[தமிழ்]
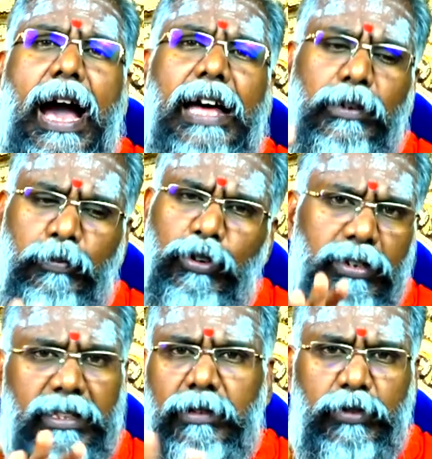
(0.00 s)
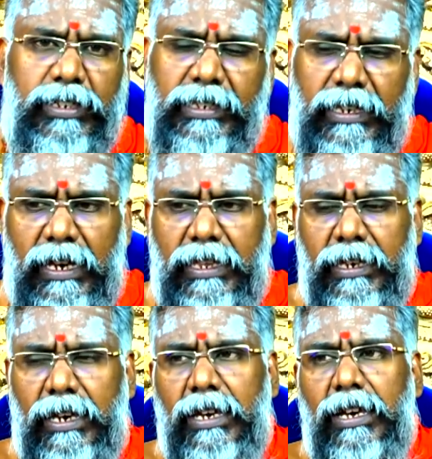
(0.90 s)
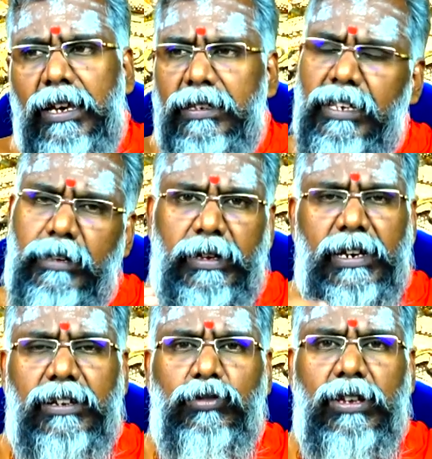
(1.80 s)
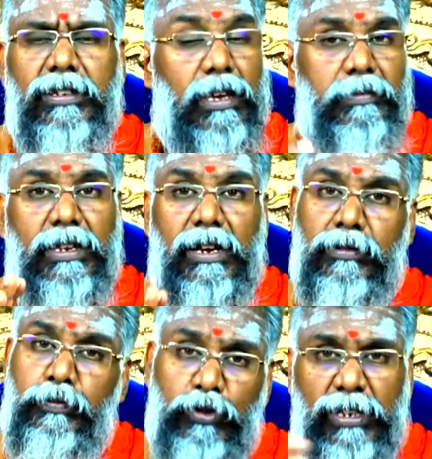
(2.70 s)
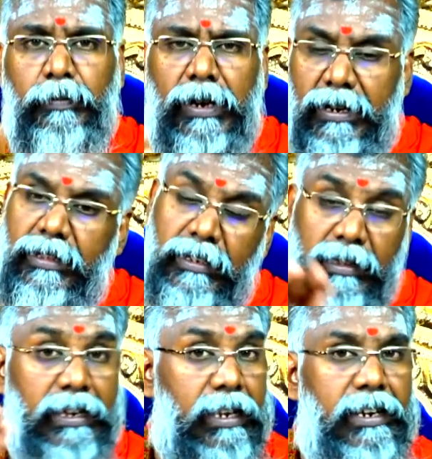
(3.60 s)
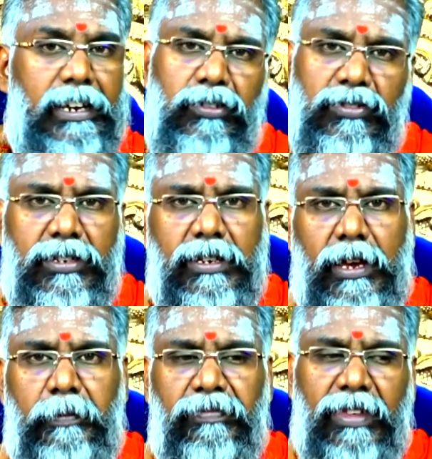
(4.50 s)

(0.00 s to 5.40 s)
அதை போட்டுக்கிட்டு இந்த பூஜை செய்யாதீங்க சில பேர் என்கிட்ட சொல்லிங்க சாமி நான் பூஜை பண்ணுறதுக்குன்னு தனியாக நைட்டி வச்சுருக்கிறேன்